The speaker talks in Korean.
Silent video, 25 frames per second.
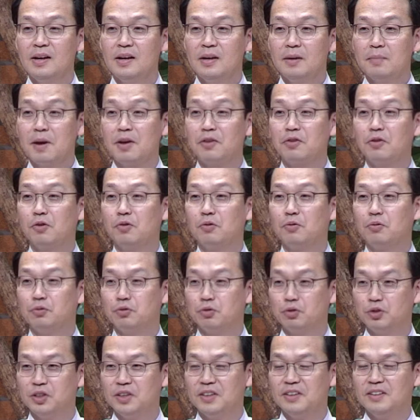
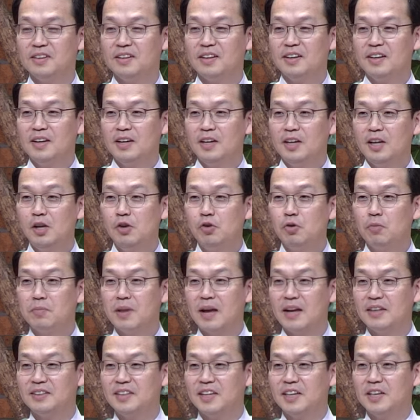백설공주는 일곱
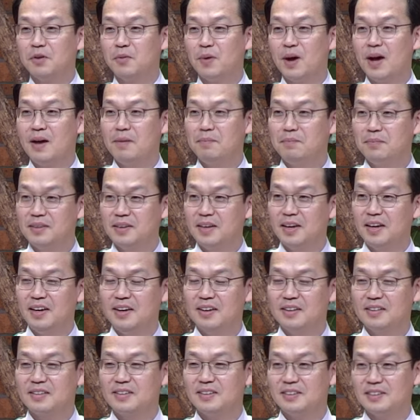난쟁이와
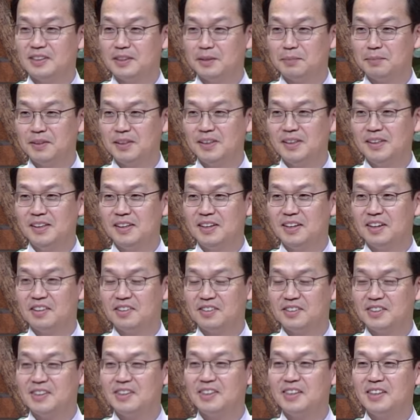함께 그 집을
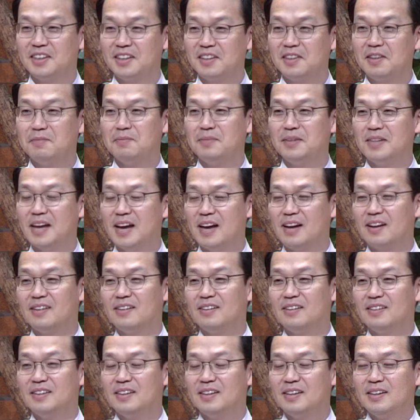어, 지키게 됩니다.
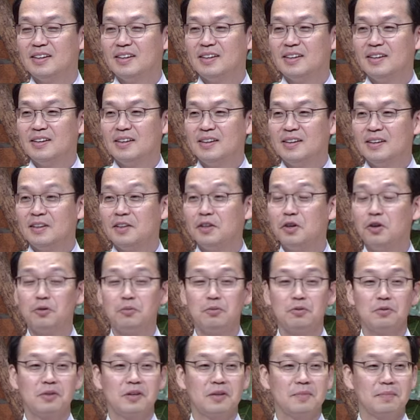근데
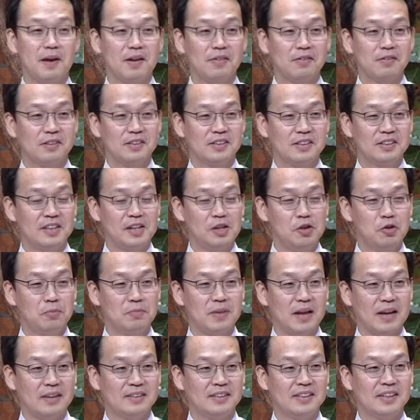여러분 그, 백, 그 일곱
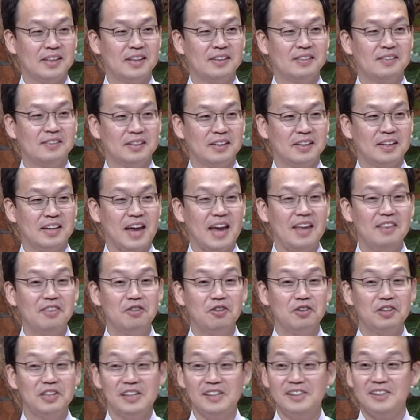난쟁이들이
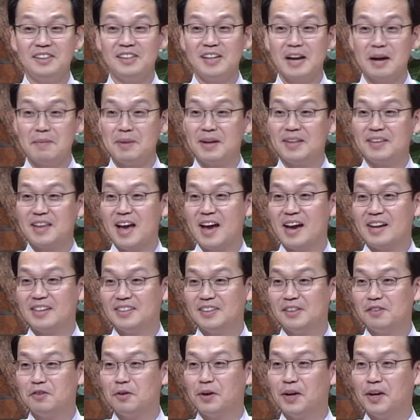했던 일들을 아마 다
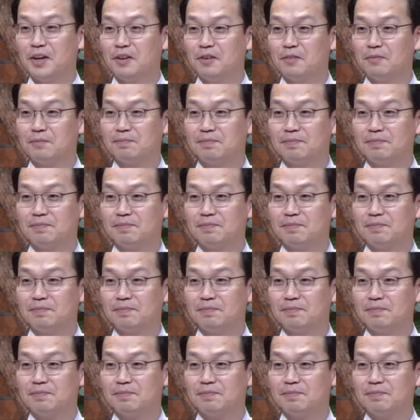아실 거예요.